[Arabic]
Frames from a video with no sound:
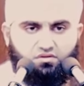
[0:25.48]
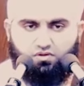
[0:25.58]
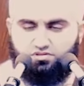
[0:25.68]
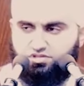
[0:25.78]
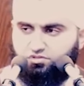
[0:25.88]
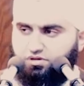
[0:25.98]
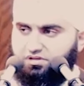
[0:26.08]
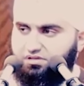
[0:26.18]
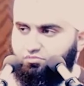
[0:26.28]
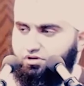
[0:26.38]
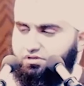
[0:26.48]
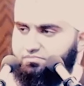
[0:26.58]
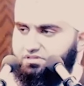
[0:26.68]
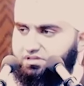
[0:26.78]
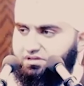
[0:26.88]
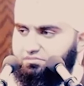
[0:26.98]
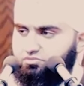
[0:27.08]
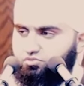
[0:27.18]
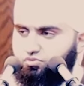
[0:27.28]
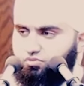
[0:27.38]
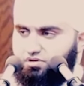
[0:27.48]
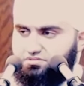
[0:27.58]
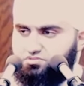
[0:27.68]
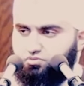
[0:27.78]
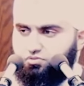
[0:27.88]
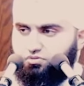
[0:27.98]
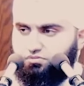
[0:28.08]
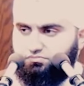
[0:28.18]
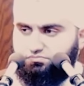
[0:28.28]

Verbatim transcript: واشهد ان محمدا عبده ورسوله